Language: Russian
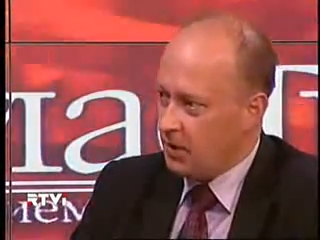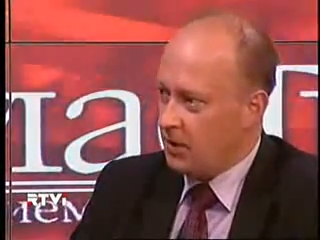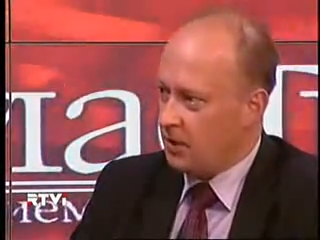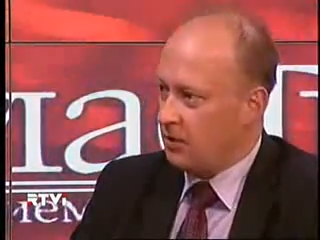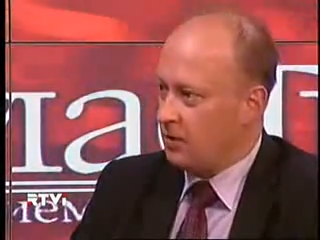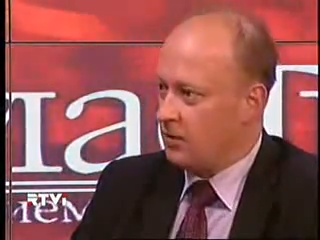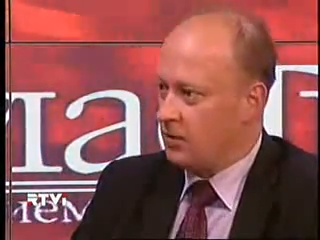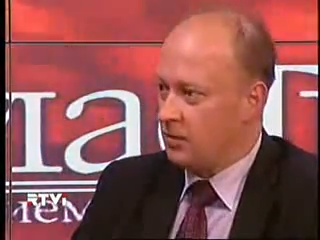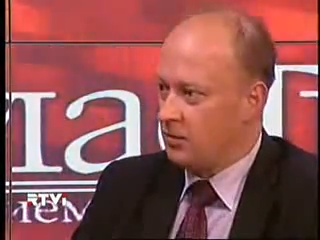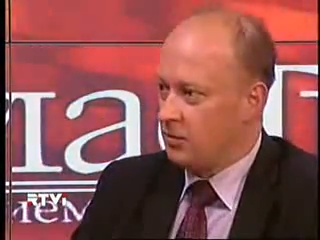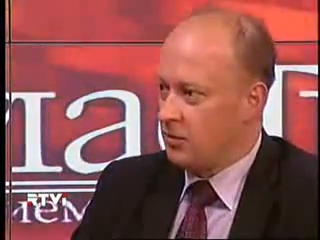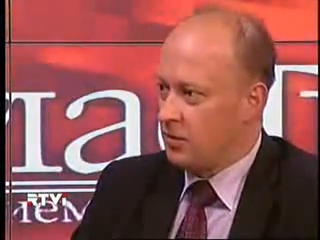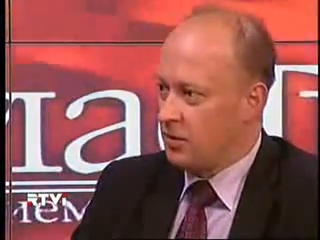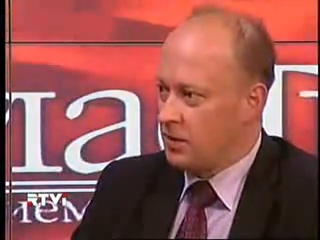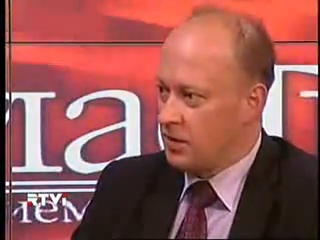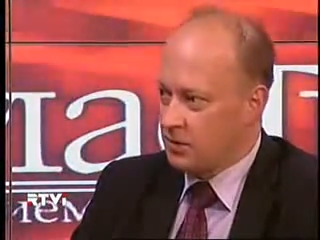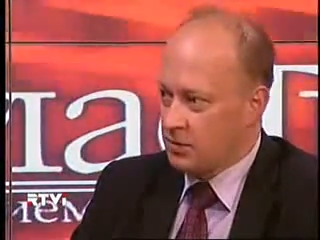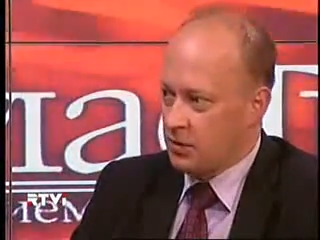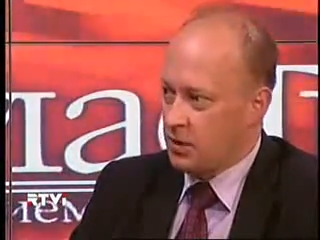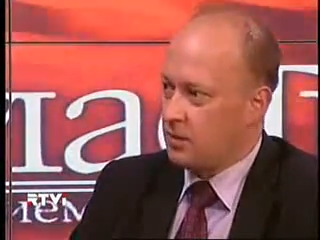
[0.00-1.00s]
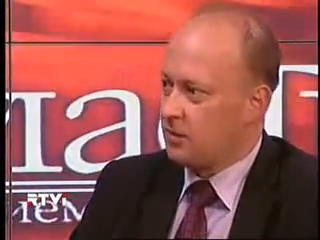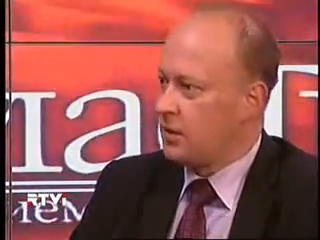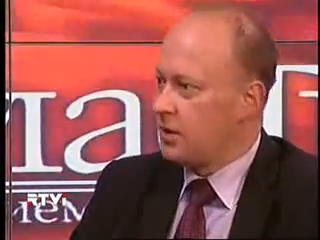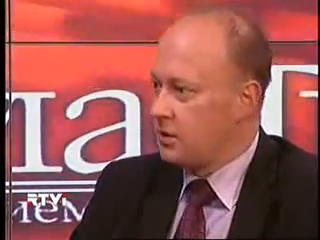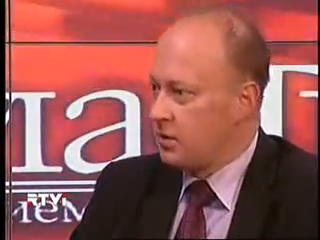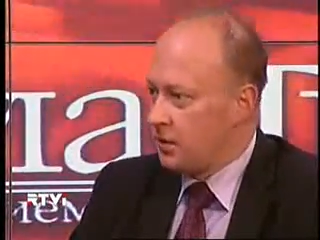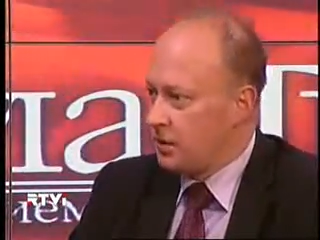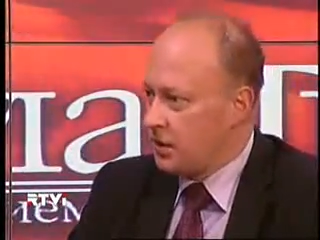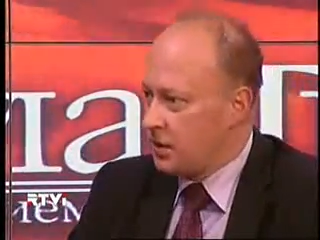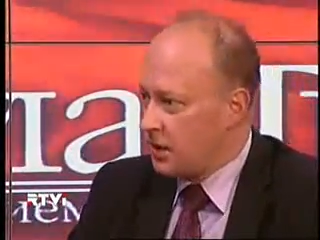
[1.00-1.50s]
он будет тяжелым не
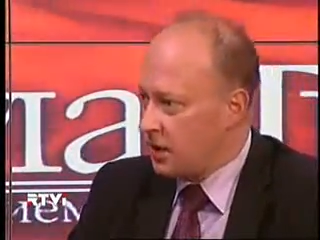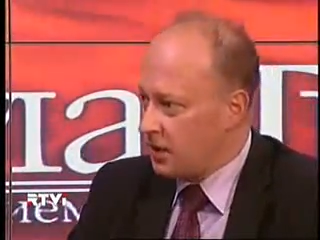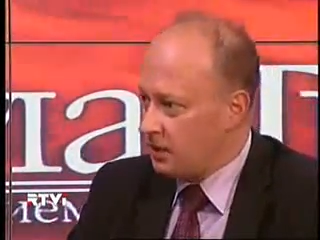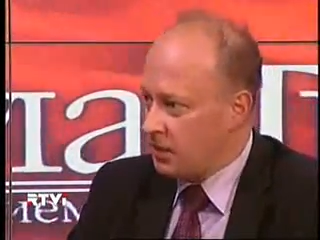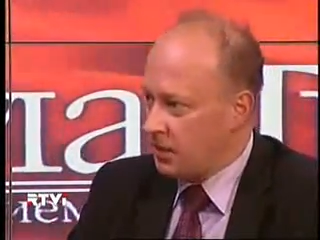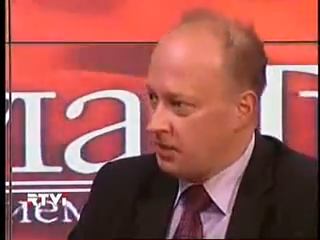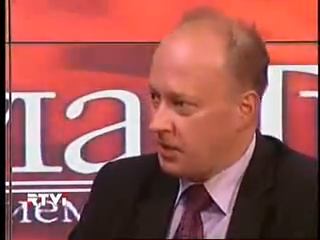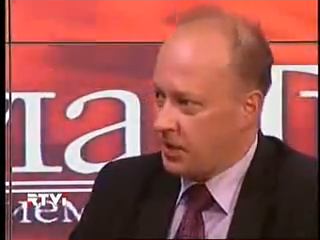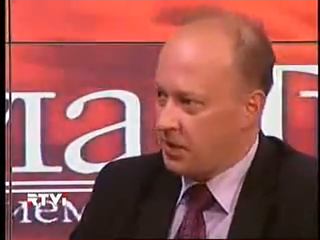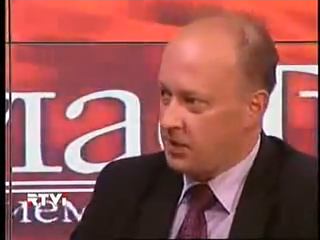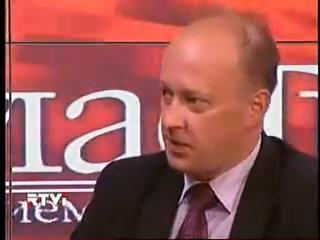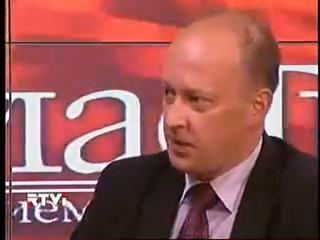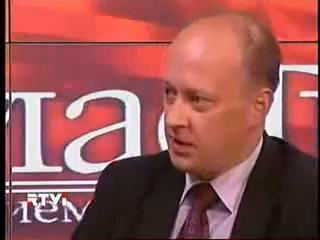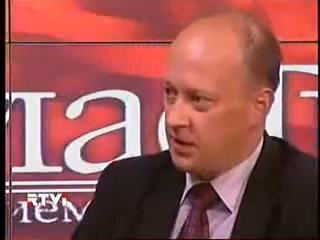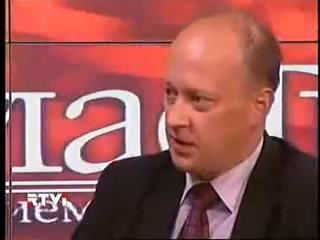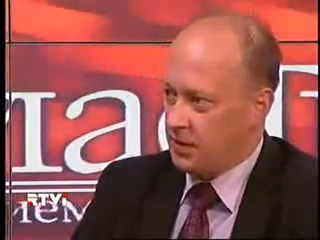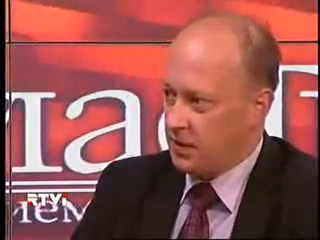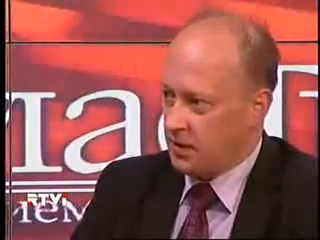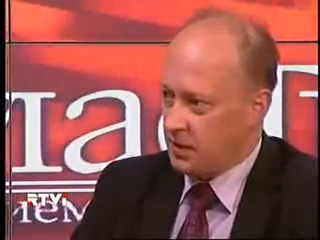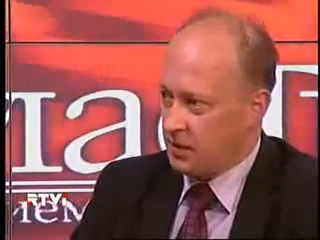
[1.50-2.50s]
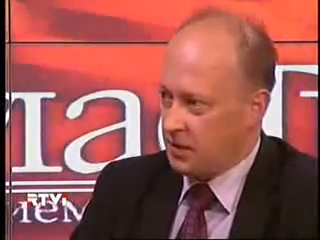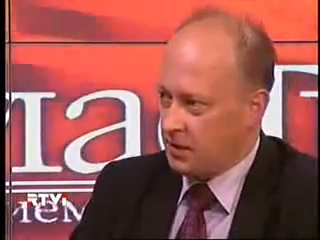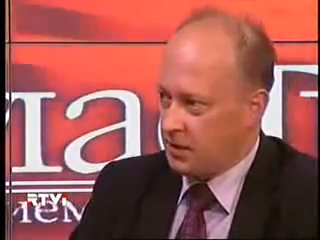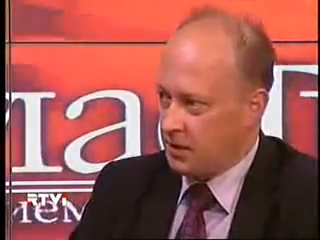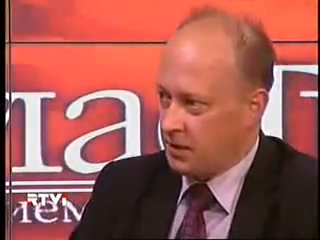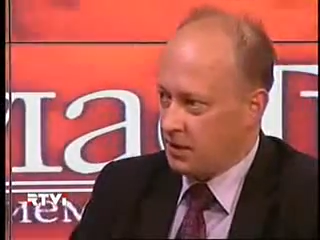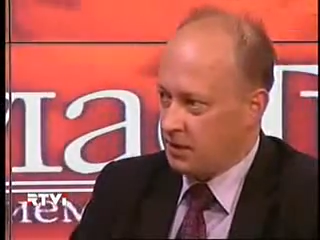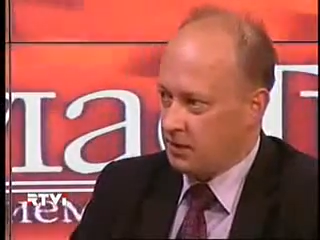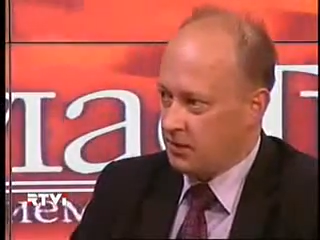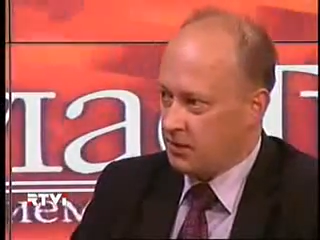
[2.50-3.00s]
только по причине
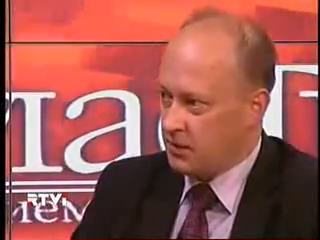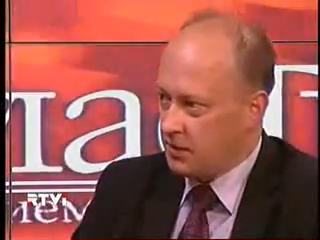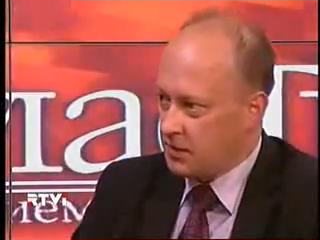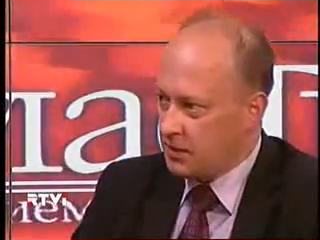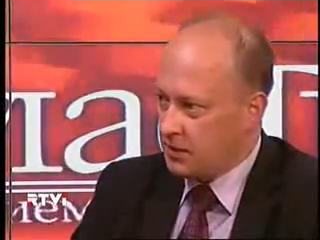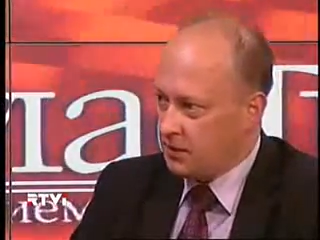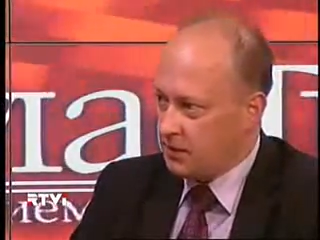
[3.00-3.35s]
э, грузинского